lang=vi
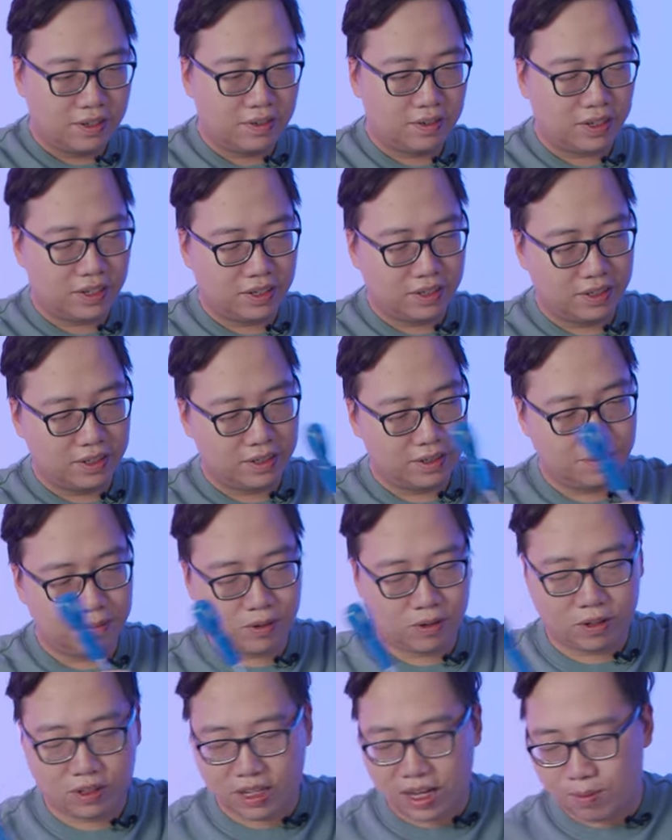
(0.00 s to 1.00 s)
vâng,
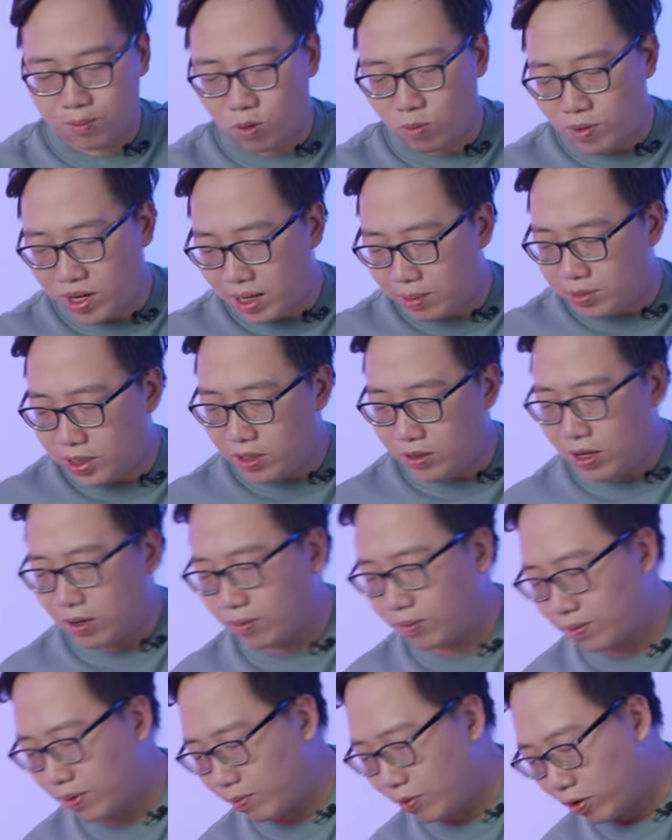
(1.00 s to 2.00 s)
một con cạc 45 triệu
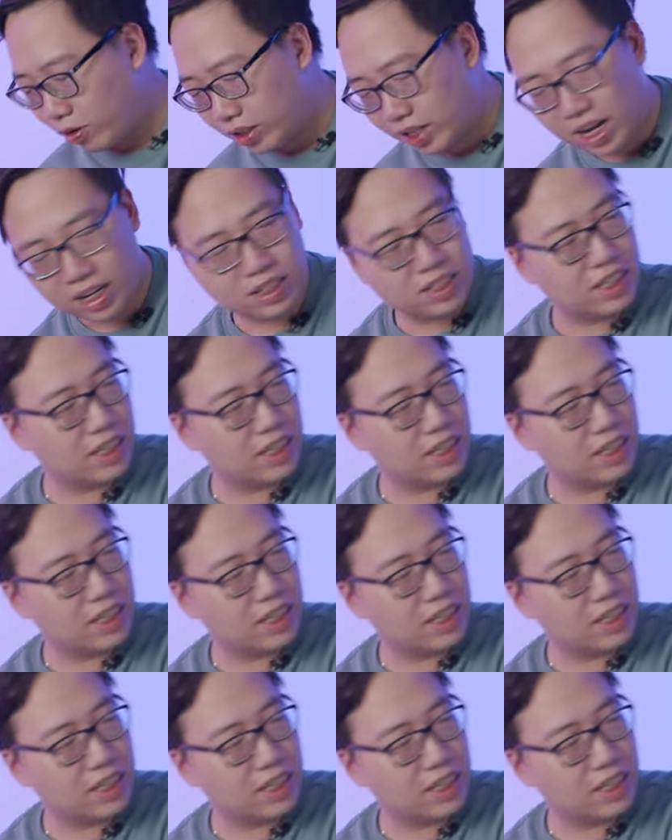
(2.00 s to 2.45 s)
đồng và một con cạc